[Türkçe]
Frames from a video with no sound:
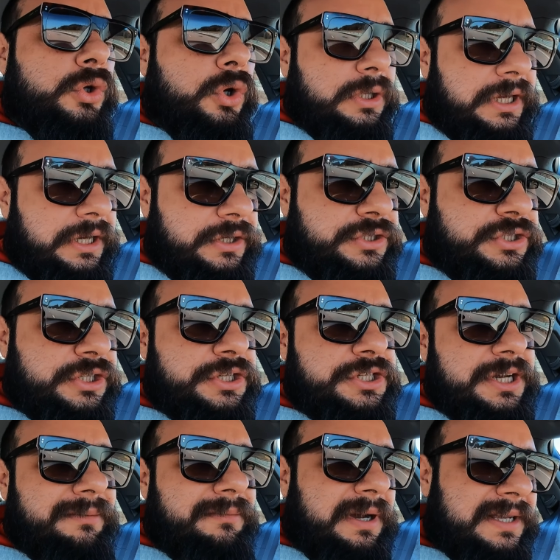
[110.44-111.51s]
yola
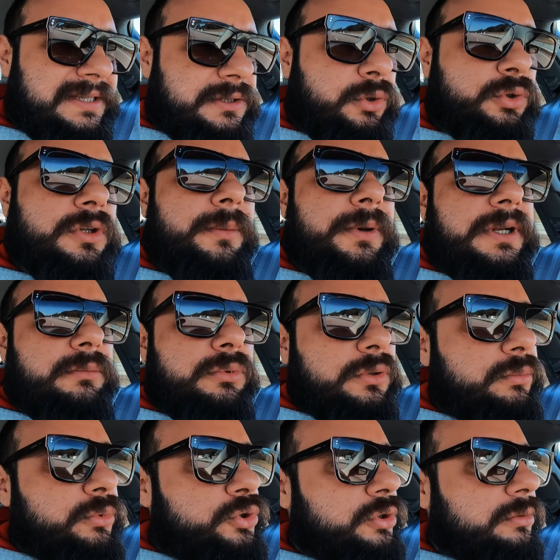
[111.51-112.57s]
çıkacağım. Hazır otobanı
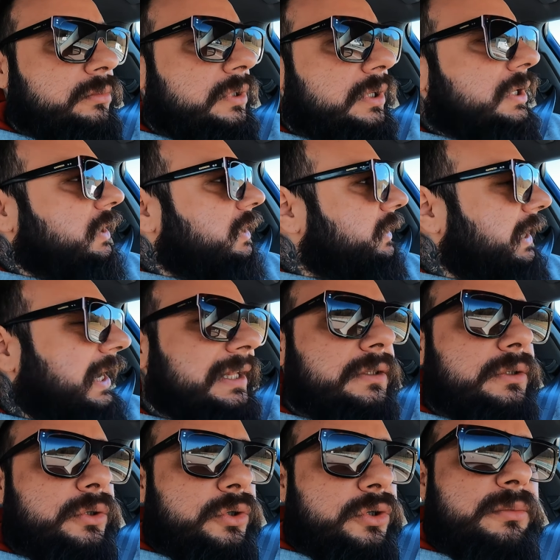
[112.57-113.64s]
bulmuşum.
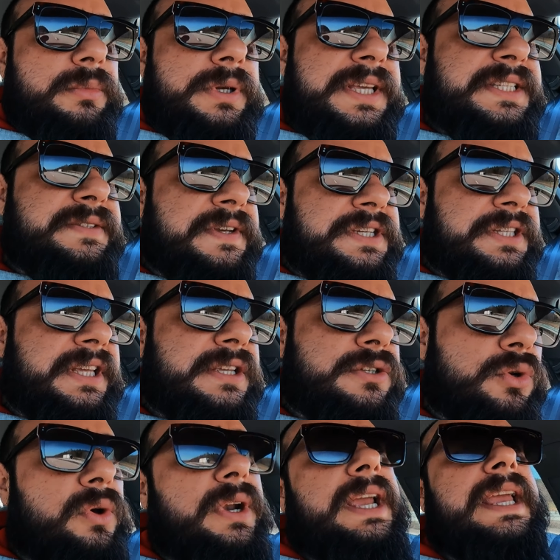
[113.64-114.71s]
Yaldırıyorum. İsveç'e
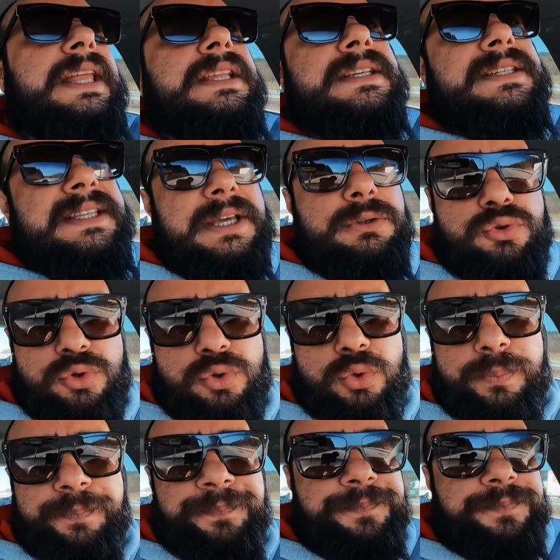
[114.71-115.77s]
sonra geliriz diye
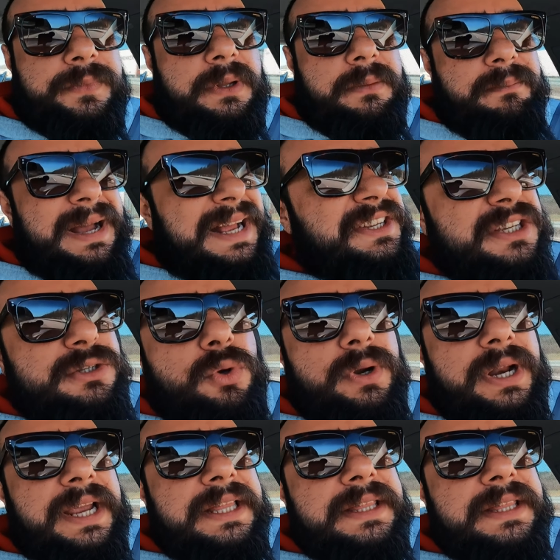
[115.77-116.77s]
düşündüm. Bence sonra